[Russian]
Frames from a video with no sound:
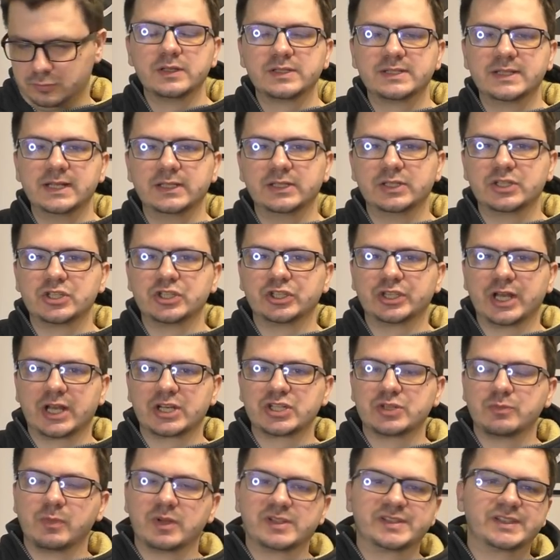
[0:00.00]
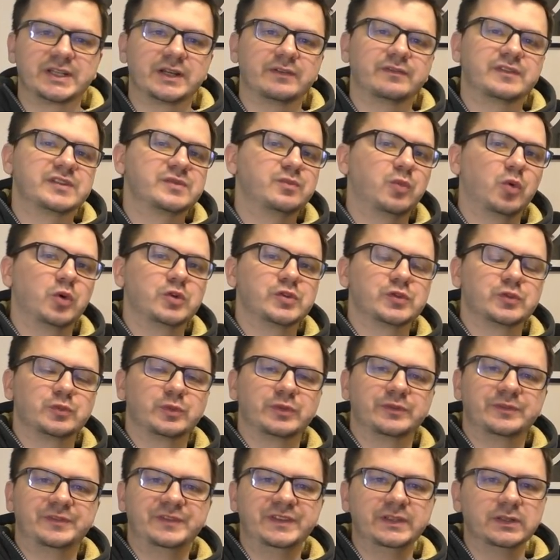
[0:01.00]
Следующий также must-have
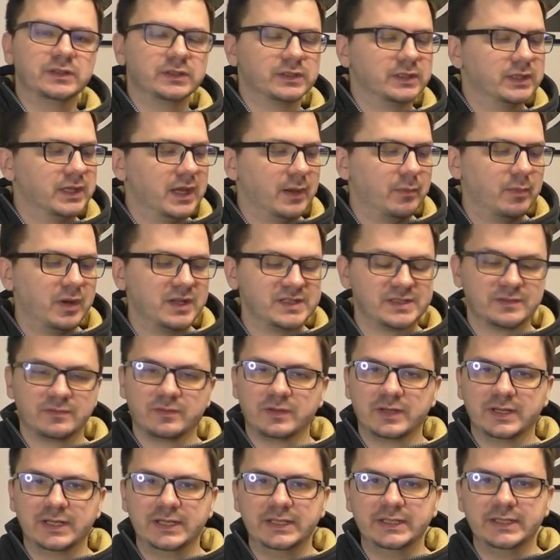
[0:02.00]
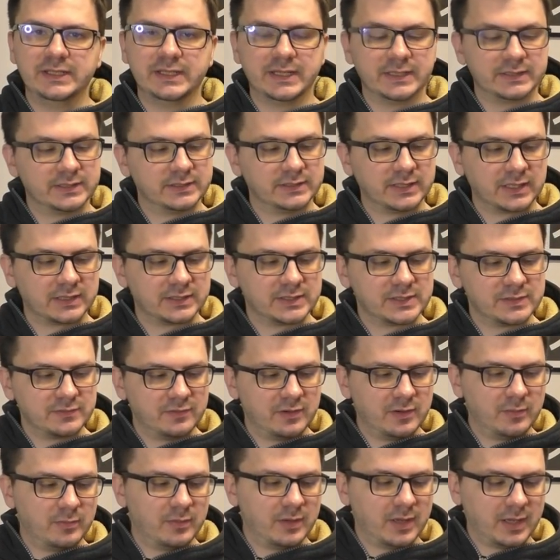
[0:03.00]
используемый фил для басовых линий это так
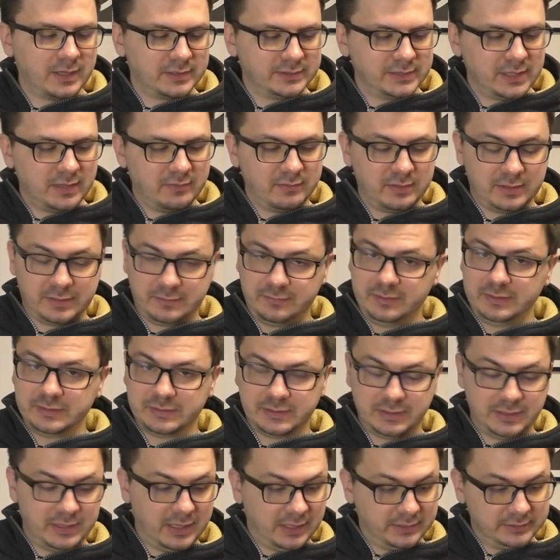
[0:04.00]
называемая октава, квинта и